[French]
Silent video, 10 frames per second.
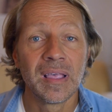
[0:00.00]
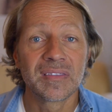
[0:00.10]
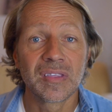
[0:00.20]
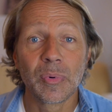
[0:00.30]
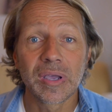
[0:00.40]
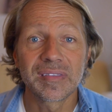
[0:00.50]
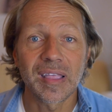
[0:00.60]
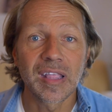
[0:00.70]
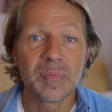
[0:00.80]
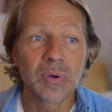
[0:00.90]
Ça m'aurait
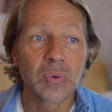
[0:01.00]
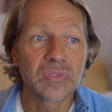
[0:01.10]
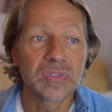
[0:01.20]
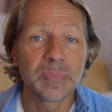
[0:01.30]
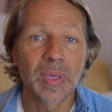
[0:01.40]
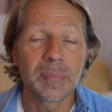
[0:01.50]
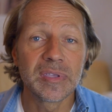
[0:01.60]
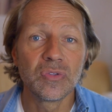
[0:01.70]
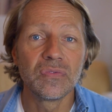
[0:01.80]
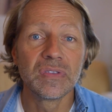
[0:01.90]
certainement aussi
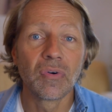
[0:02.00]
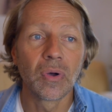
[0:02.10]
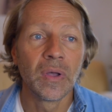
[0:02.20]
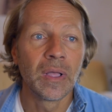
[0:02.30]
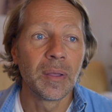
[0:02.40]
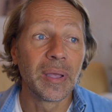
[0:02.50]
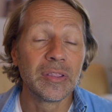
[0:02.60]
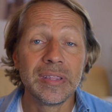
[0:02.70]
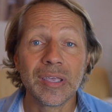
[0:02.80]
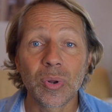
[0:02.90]
permis de vivre bah,
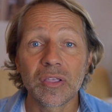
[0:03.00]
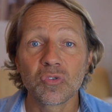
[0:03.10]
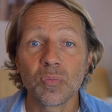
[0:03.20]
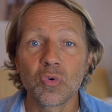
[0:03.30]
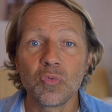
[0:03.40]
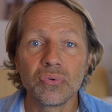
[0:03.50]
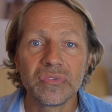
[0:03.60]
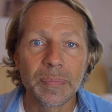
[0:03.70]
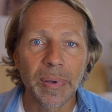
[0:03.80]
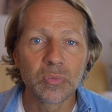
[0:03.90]
des relations beaucoup
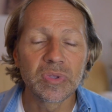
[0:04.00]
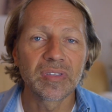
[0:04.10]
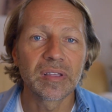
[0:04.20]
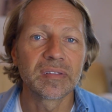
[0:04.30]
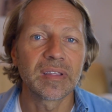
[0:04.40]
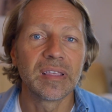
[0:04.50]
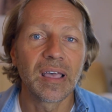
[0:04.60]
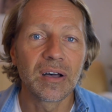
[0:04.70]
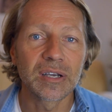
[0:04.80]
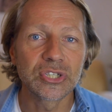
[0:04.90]
plus épanouissantes et
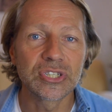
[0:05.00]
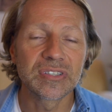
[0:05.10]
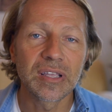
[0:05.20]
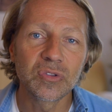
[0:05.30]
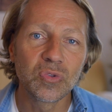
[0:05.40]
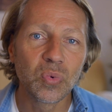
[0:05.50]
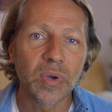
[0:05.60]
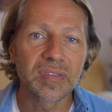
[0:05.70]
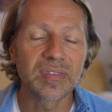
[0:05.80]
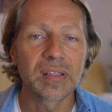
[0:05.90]
enrichissantes,
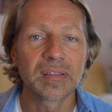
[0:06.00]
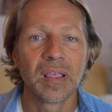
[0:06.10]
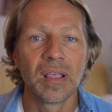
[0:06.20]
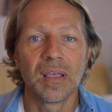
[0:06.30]
nourrissantes.